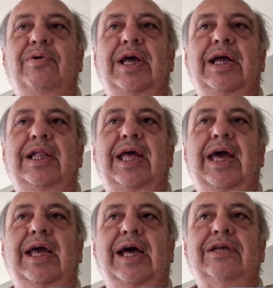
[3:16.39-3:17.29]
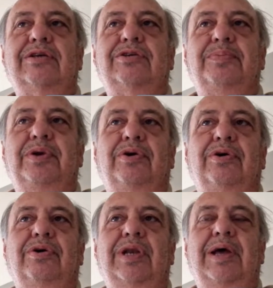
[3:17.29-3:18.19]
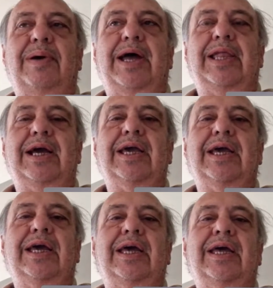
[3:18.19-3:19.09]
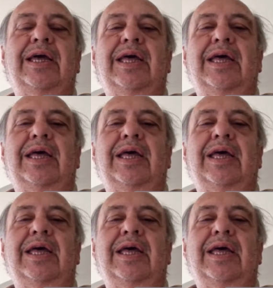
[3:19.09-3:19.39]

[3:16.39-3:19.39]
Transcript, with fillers: tengan descanso, pero la verdad que